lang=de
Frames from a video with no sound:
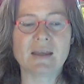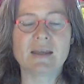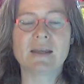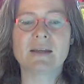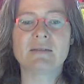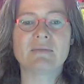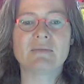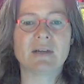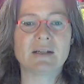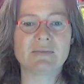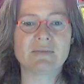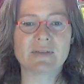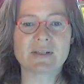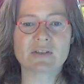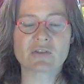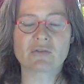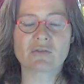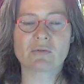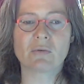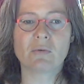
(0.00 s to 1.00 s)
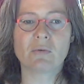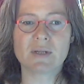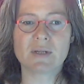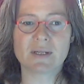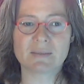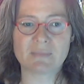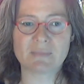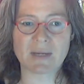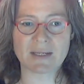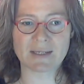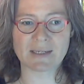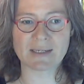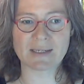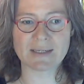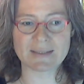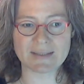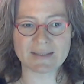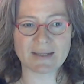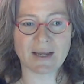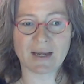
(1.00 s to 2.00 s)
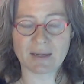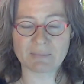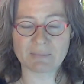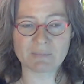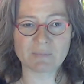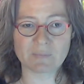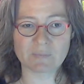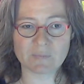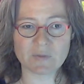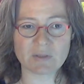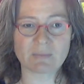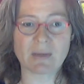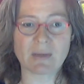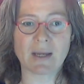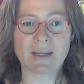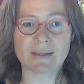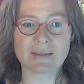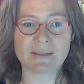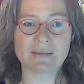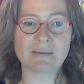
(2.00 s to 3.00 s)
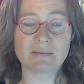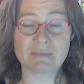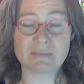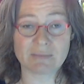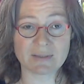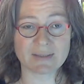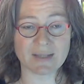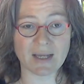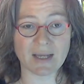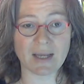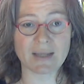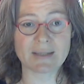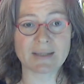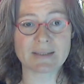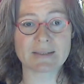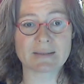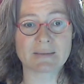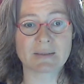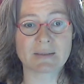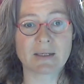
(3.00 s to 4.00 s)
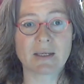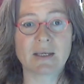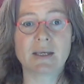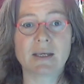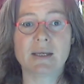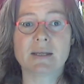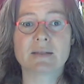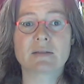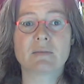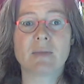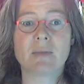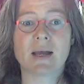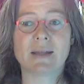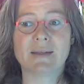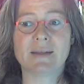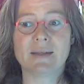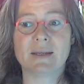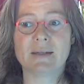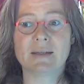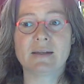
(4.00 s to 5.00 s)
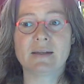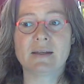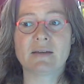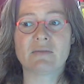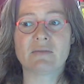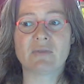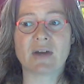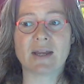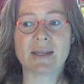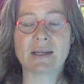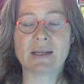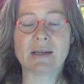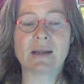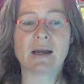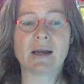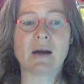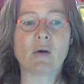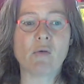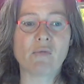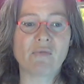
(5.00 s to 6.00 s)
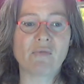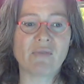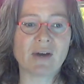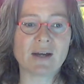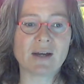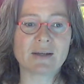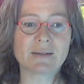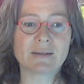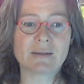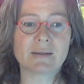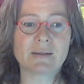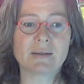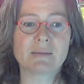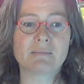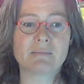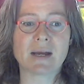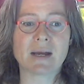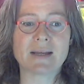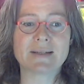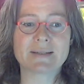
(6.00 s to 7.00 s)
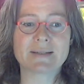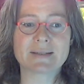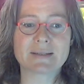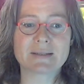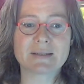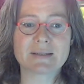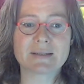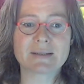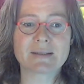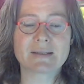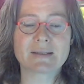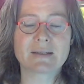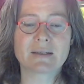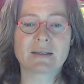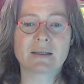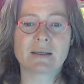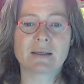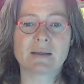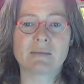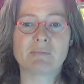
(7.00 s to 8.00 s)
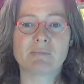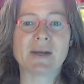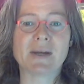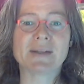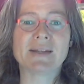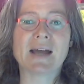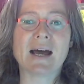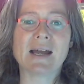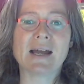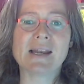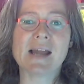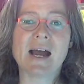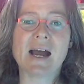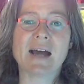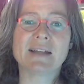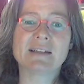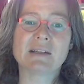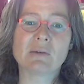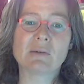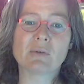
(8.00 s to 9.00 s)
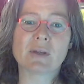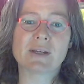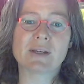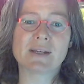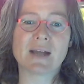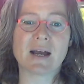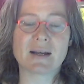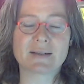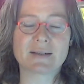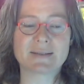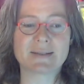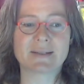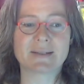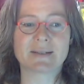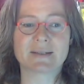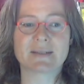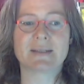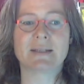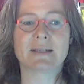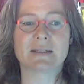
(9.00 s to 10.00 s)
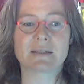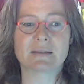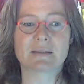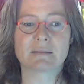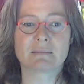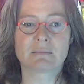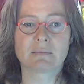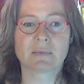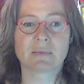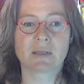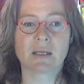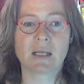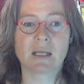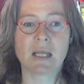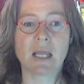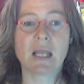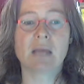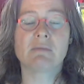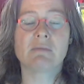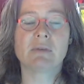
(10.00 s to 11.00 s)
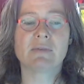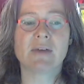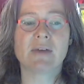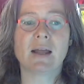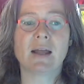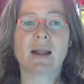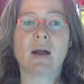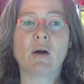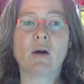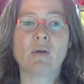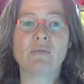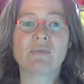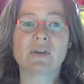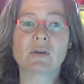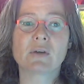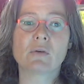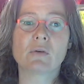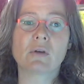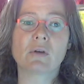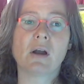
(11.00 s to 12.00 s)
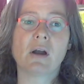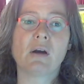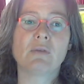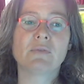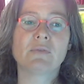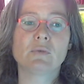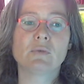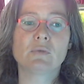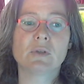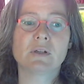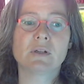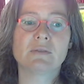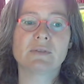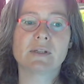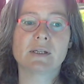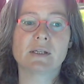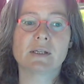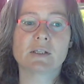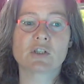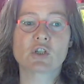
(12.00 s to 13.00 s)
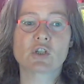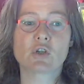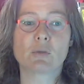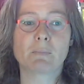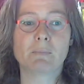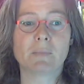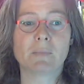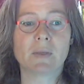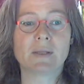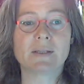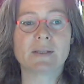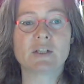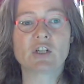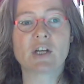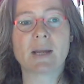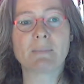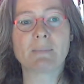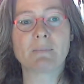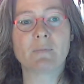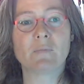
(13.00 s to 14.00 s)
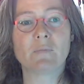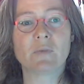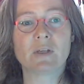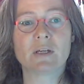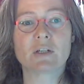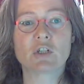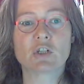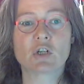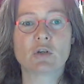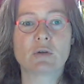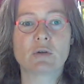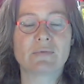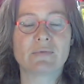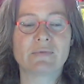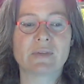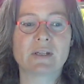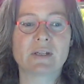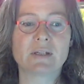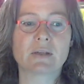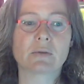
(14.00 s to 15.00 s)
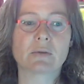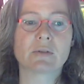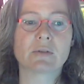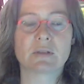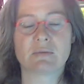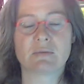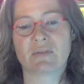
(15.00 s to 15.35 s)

weil wir es schon hundertmal gelesen haben, zum einen, wenn es reicht, zum anderen, weil Aufwachen meistens banale Handlungen nach sich zieht. Wir wachen auf, wir gucken auf die Uhr, wir schluppen in die Schlappen, wir schlurfen in die Küche, wir